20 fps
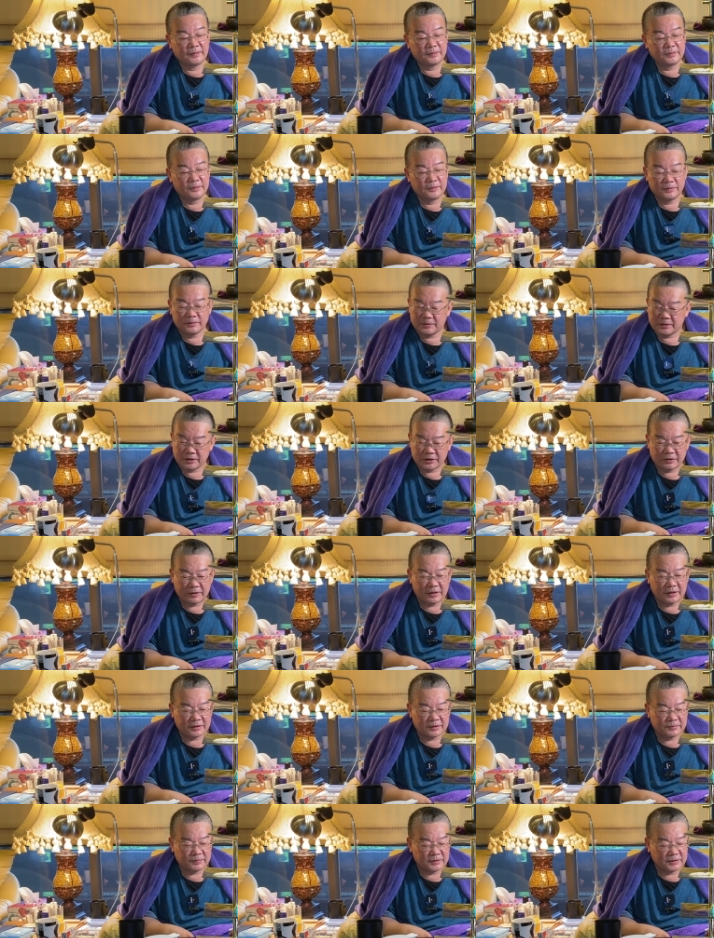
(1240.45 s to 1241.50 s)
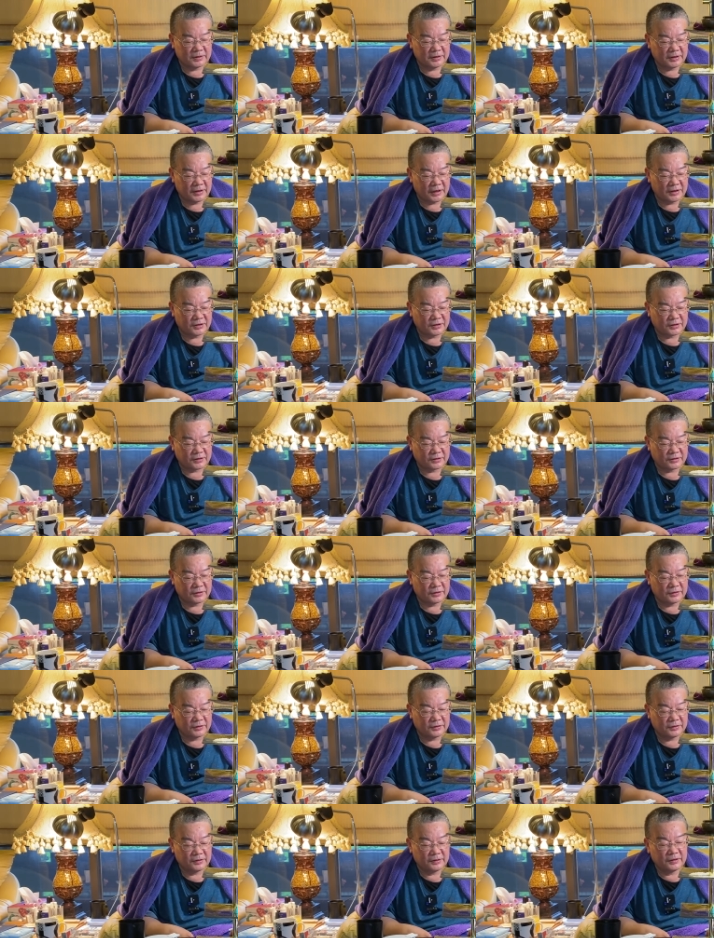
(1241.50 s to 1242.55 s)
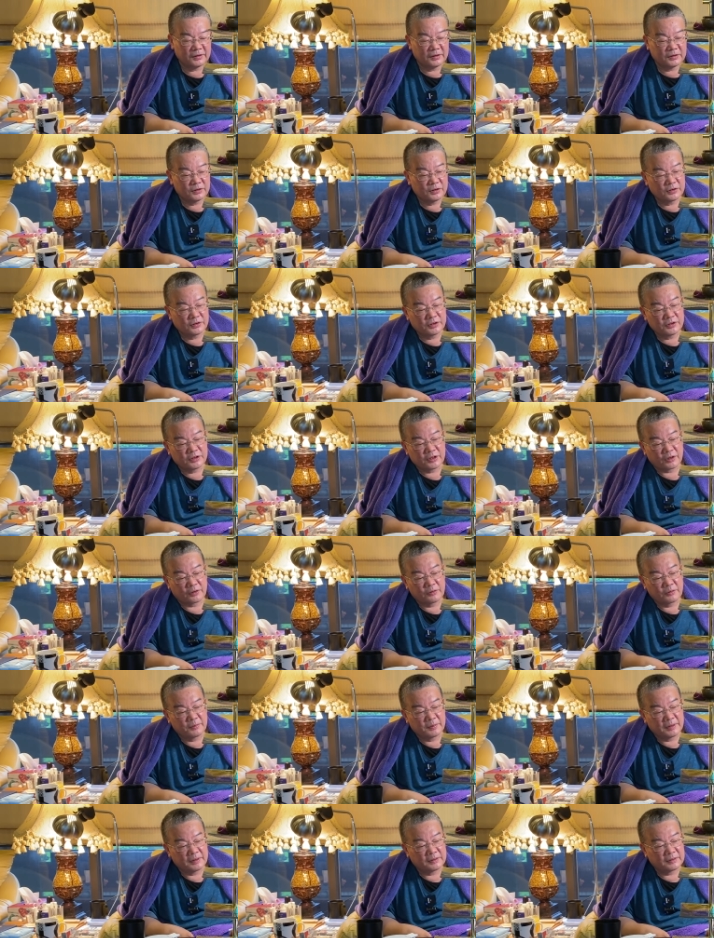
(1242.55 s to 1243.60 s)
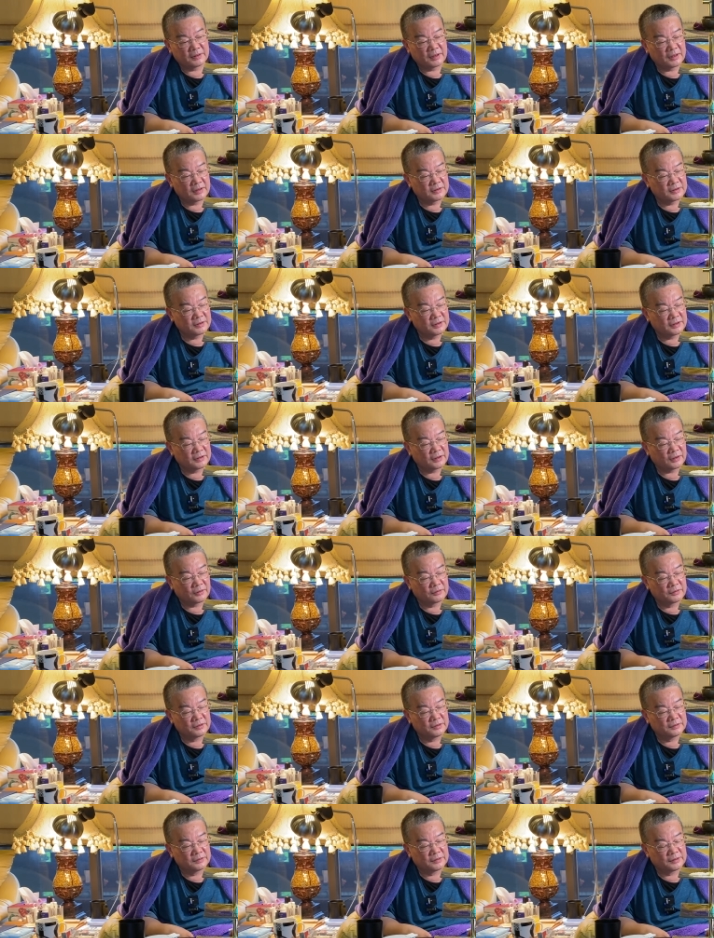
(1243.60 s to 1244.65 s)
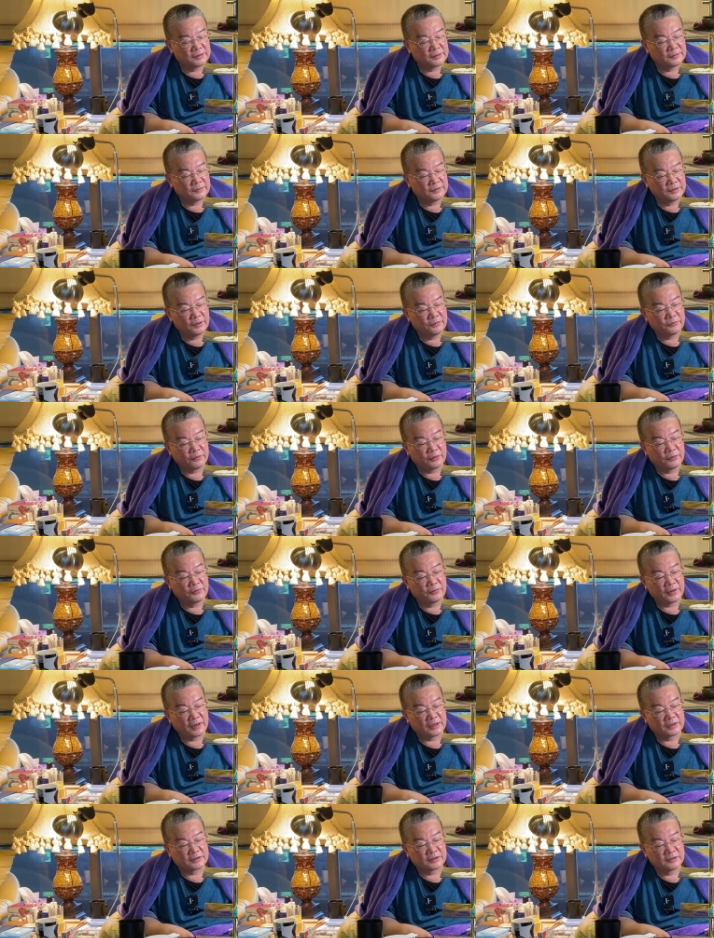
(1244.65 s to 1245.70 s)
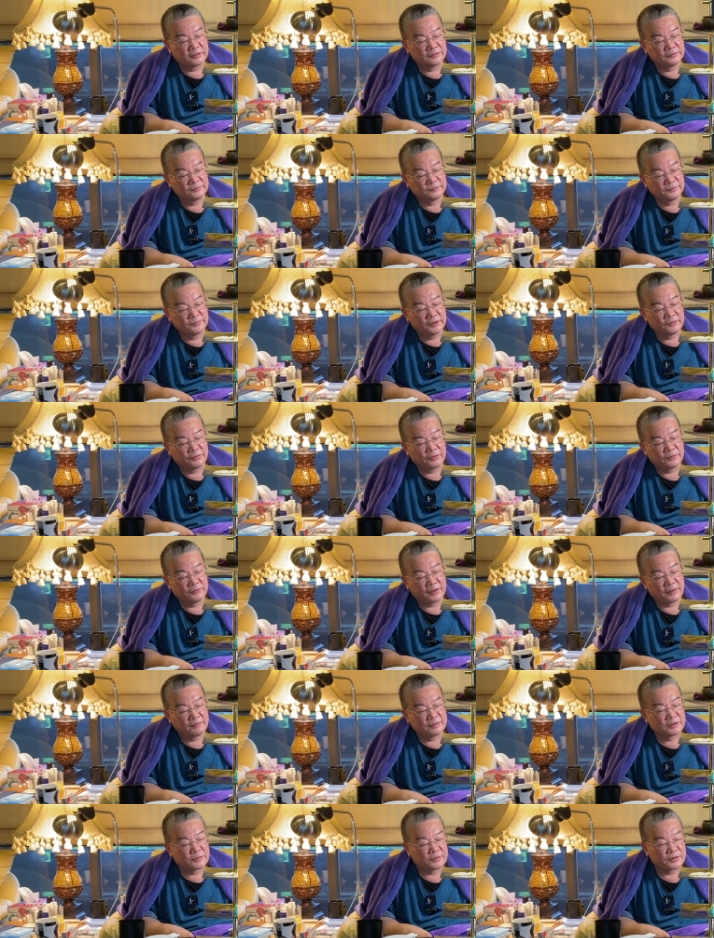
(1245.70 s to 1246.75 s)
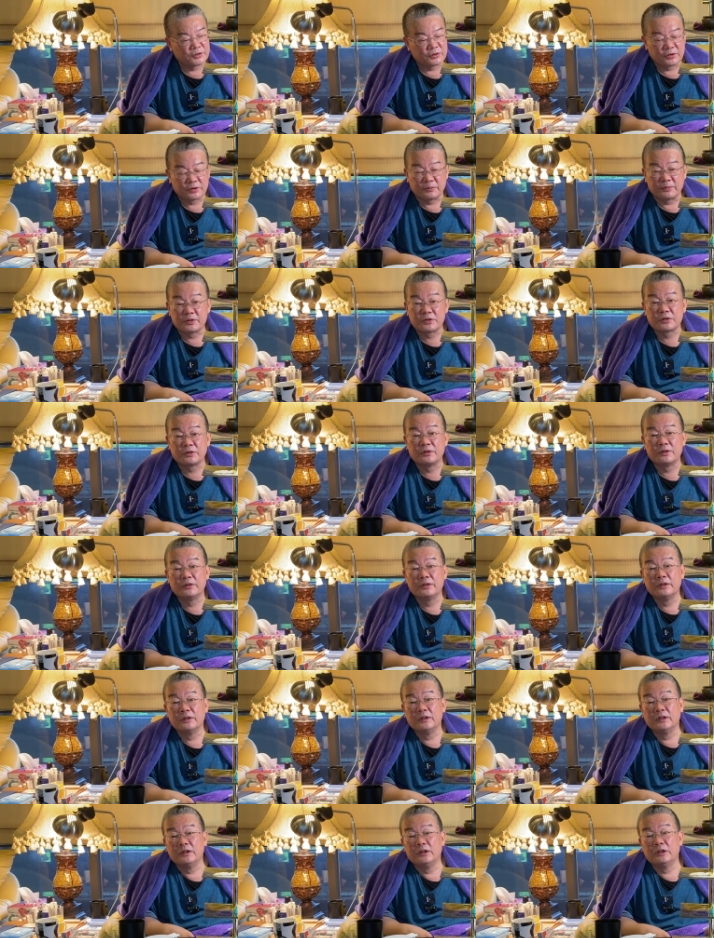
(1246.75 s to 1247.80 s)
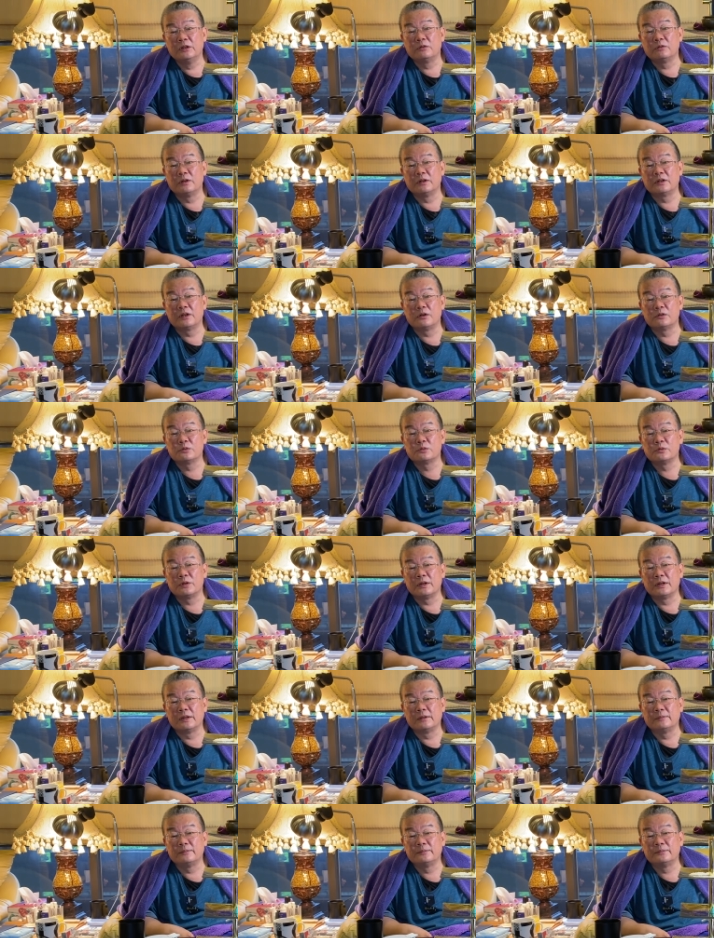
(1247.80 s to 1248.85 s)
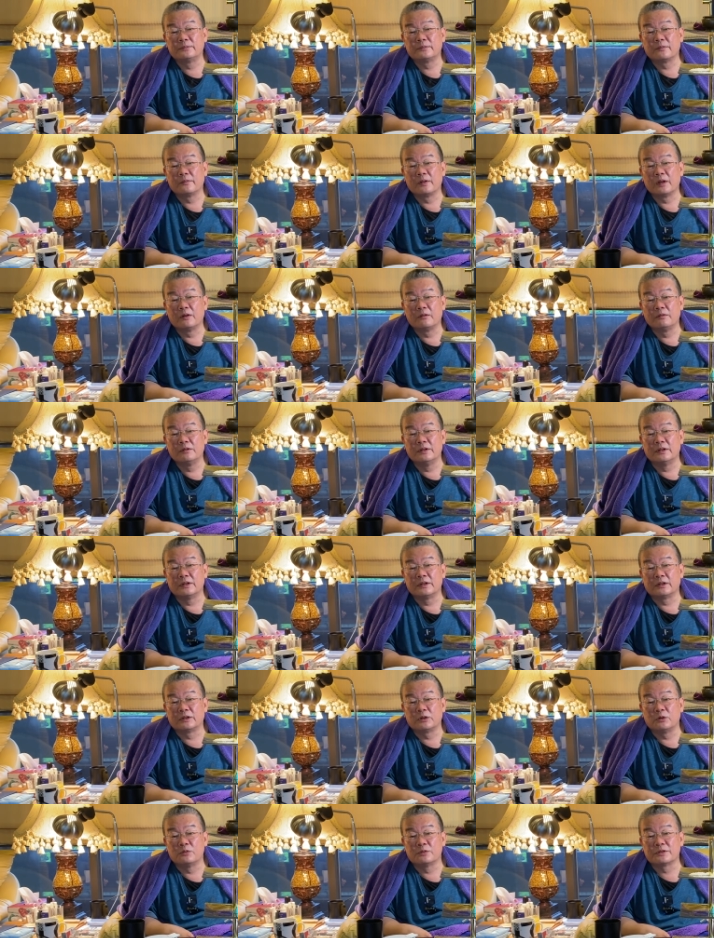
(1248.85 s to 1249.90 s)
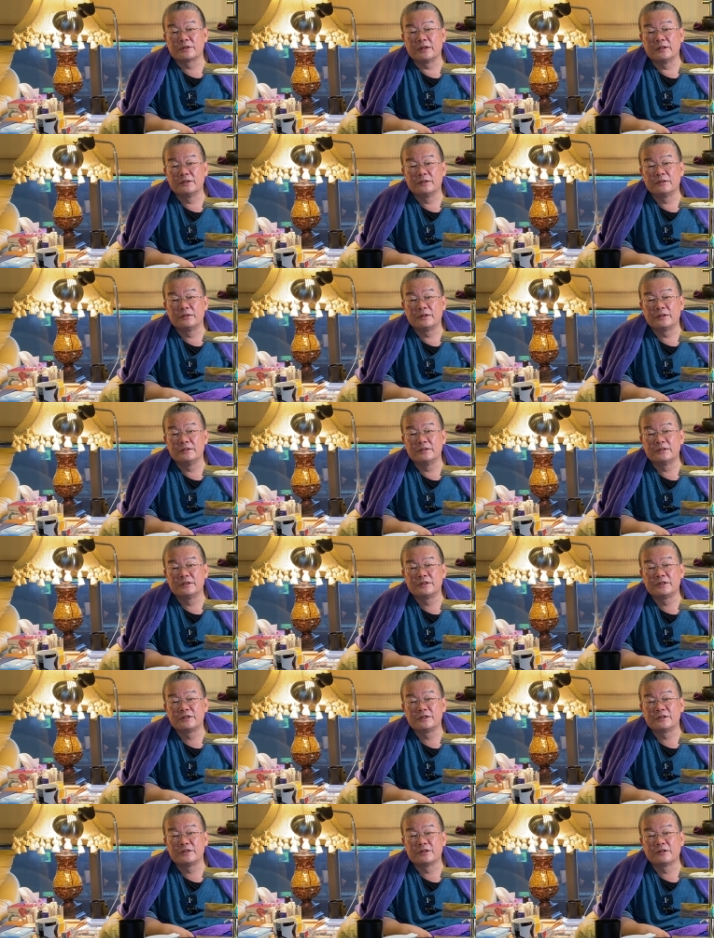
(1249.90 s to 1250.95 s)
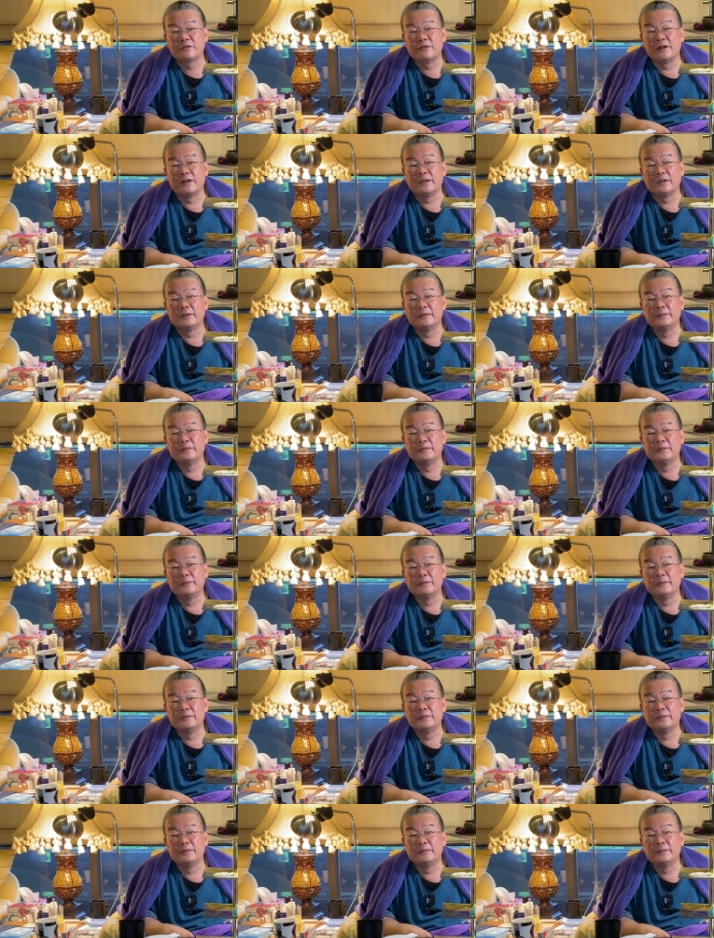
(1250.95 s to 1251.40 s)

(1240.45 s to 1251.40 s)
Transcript: 就奇怪，不是一开始的时候就已经讲过嘛，大家正在讨论啊，念佛法，念佛法门怎么修怎么修，你突然跳出来问了一个动禅，就很奇怪，